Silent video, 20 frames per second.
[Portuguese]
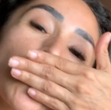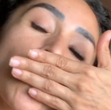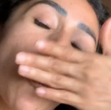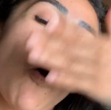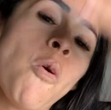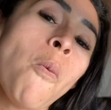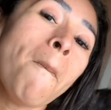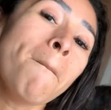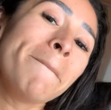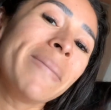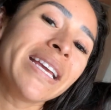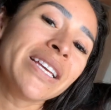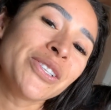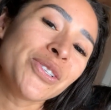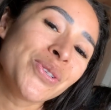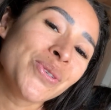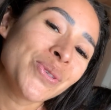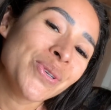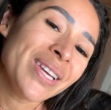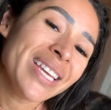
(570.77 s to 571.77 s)
Um
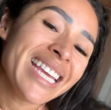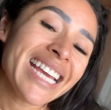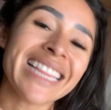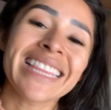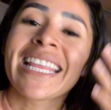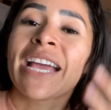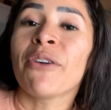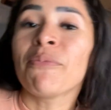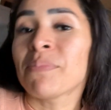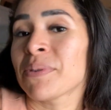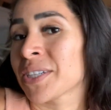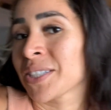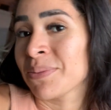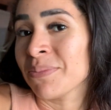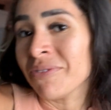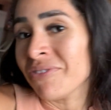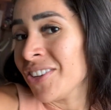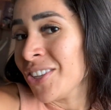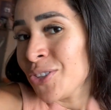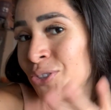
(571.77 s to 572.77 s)
beijo e até o
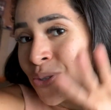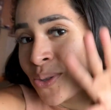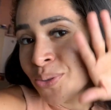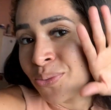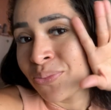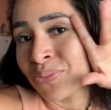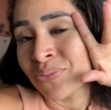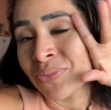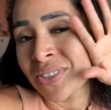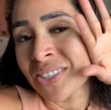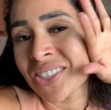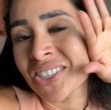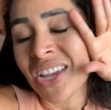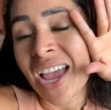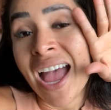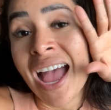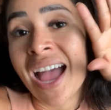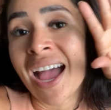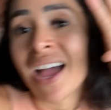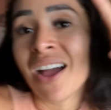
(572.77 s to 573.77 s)
próximo vídeo.
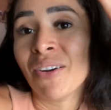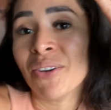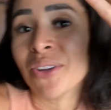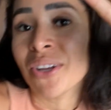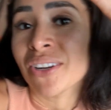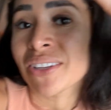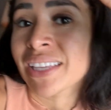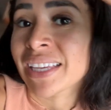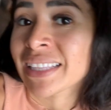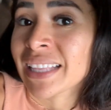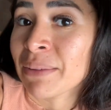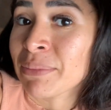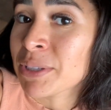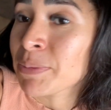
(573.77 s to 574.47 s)
Tchau! E olha o que tá me